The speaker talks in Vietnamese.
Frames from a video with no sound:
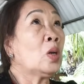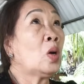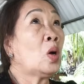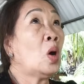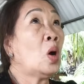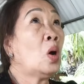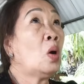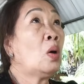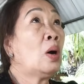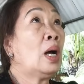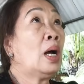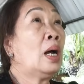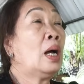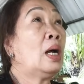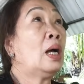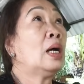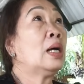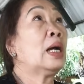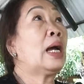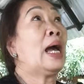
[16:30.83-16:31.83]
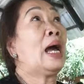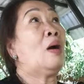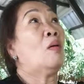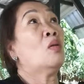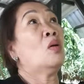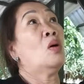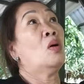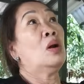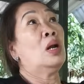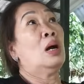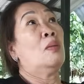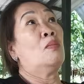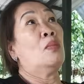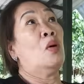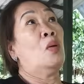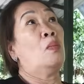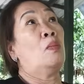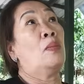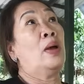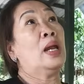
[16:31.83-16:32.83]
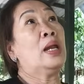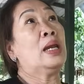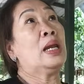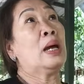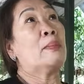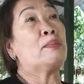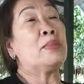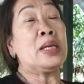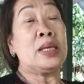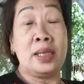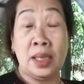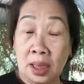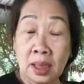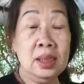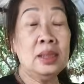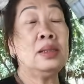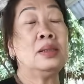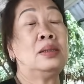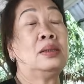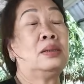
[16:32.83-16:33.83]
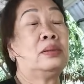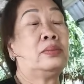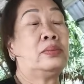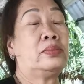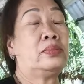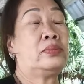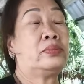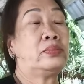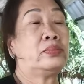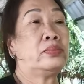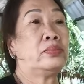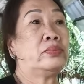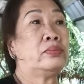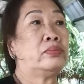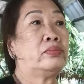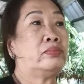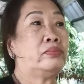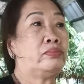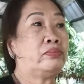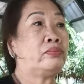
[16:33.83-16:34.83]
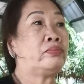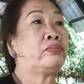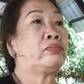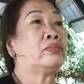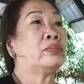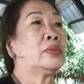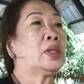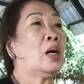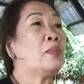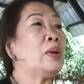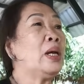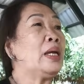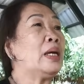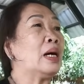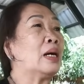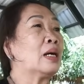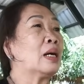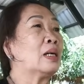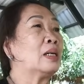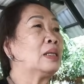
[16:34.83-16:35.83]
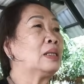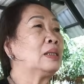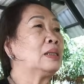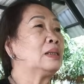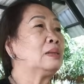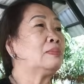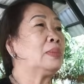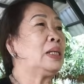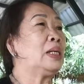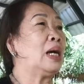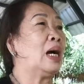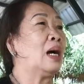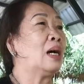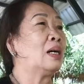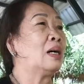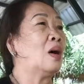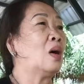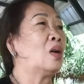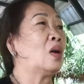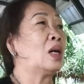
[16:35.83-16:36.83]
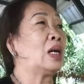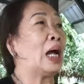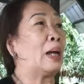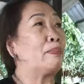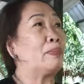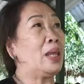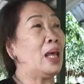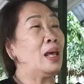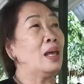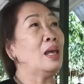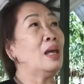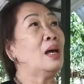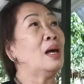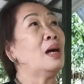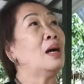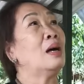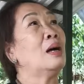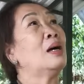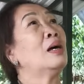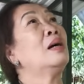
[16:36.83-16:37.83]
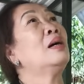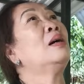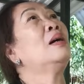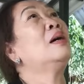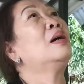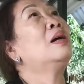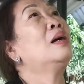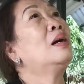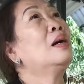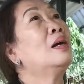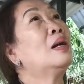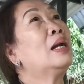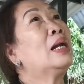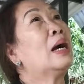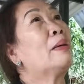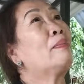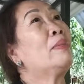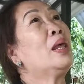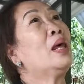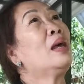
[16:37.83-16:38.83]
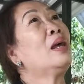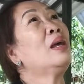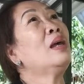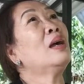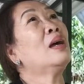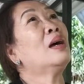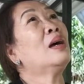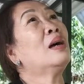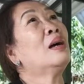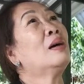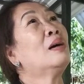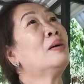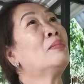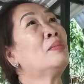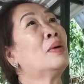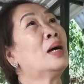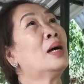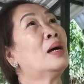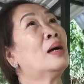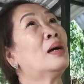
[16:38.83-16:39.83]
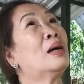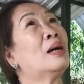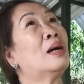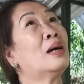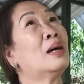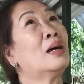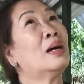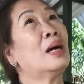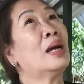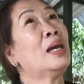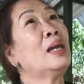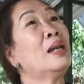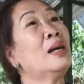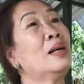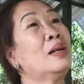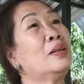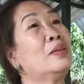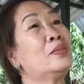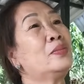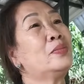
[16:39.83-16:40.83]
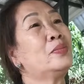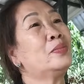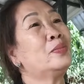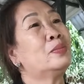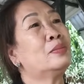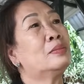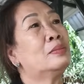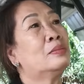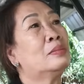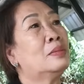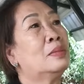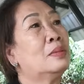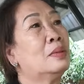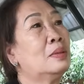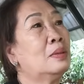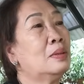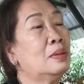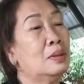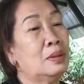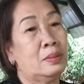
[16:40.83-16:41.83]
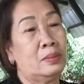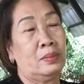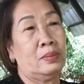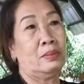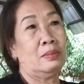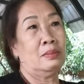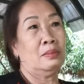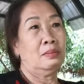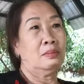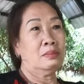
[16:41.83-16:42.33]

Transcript: cô à, cao cô là một m năm mươi chín năm mươi chín ừ, không biết giờ bây giờ họ là làm giấy à, làm giấy à, mà cổ cô thấy cô cao lắm mà có năm chín sao